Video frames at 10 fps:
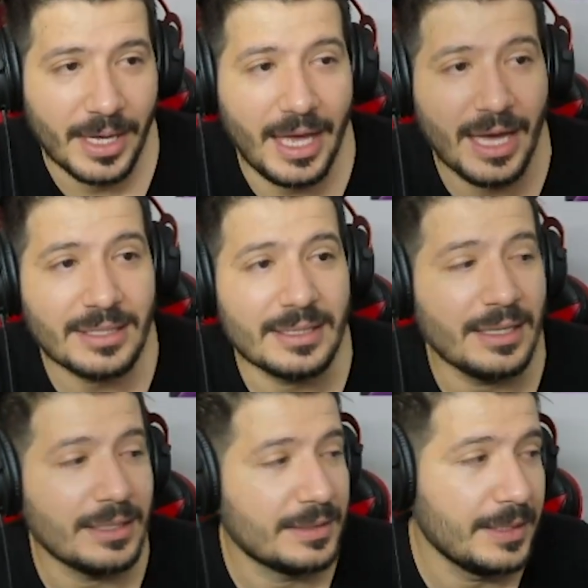Eğer
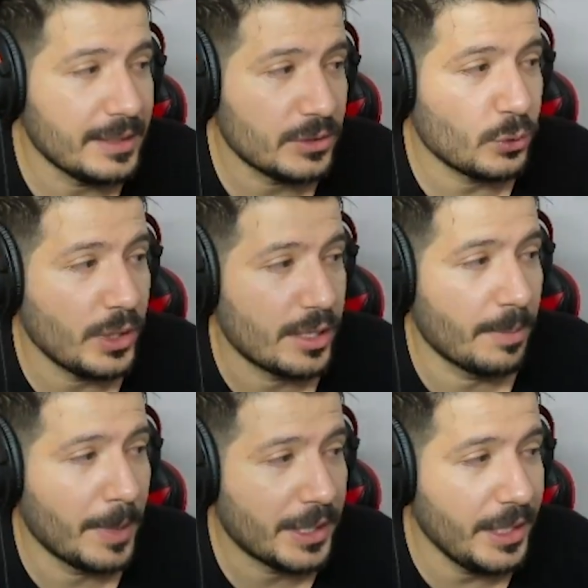sen de
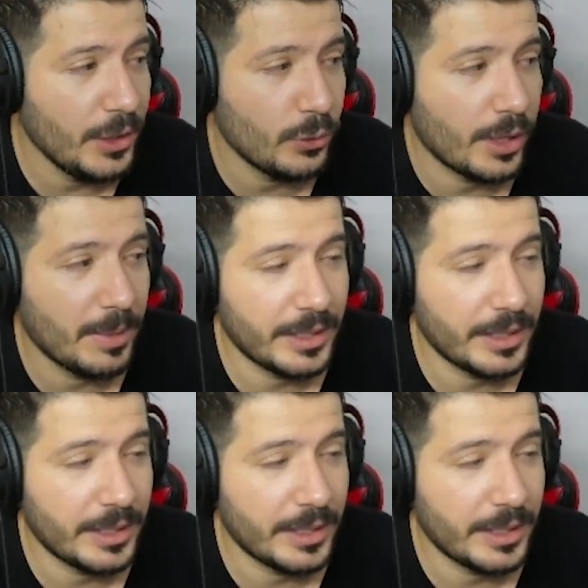CSGO.net'e bakiye yüklemek